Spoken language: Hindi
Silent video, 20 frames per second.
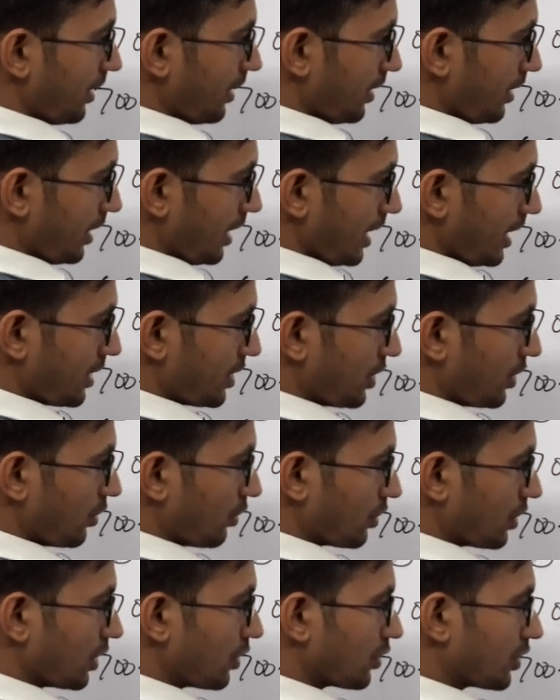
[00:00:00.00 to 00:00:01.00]
ये
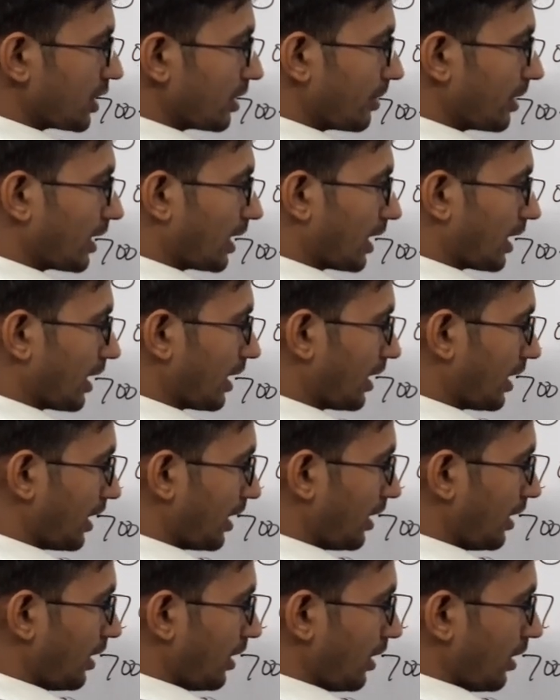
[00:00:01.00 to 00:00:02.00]
जीरो से तो सेवन घटेगा
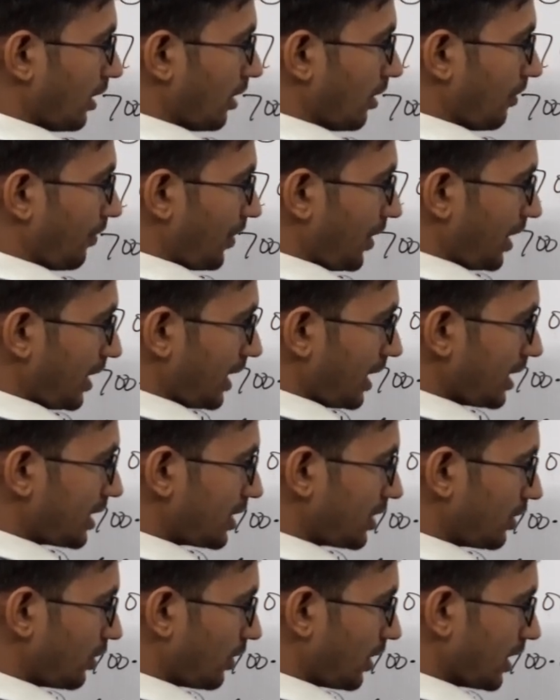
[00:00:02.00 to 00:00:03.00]
नहीं फिर ये
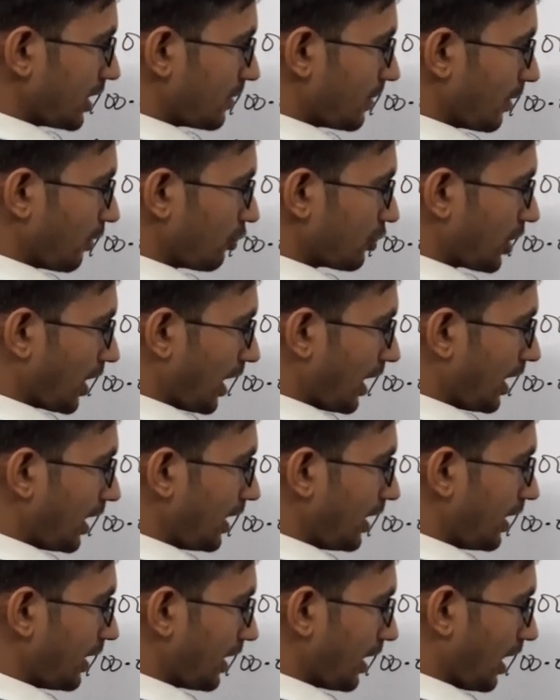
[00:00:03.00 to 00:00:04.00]
जीरो है इसमें कुछ है
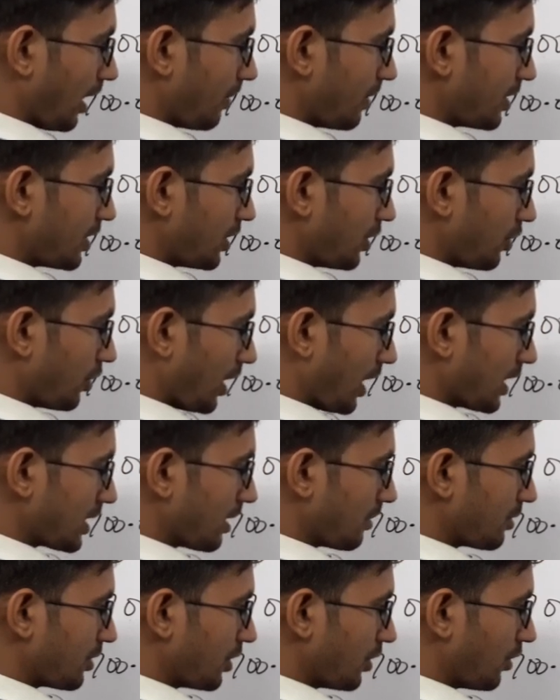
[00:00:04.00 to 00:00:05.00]
नहीं यहाँ भी जीरो यहाँ
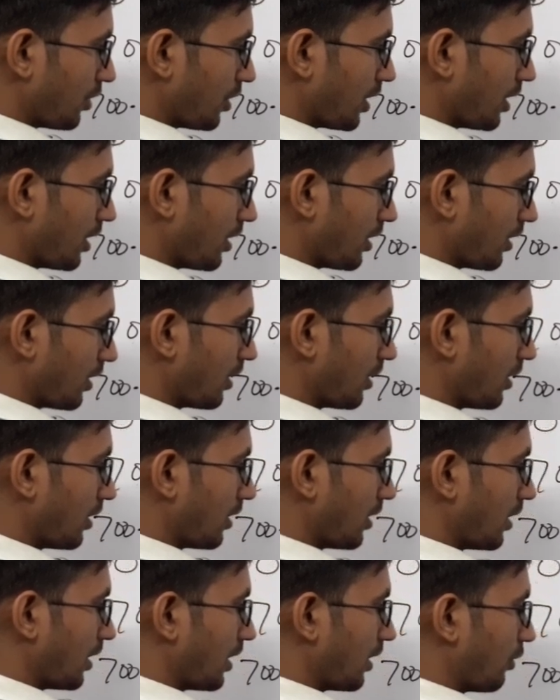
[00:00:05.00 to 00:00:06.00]
सब जीरो है
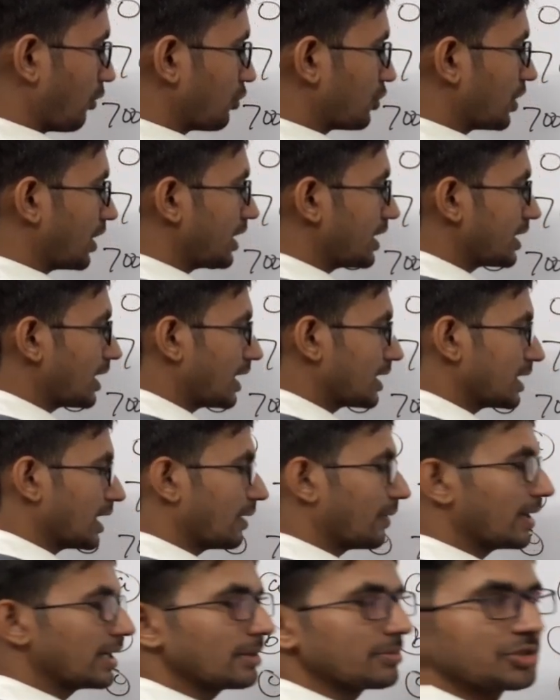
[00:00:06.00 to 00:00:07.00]
कुछ नहीं जहाँ
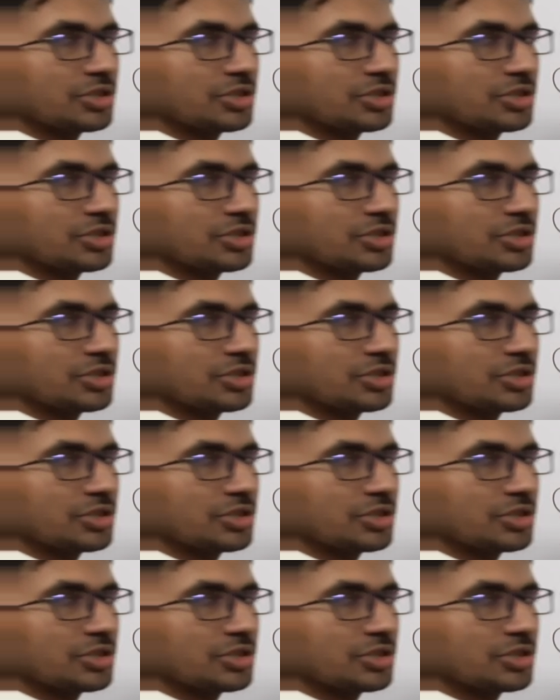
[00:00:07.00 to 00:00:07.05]
जहाँ वहाँ आप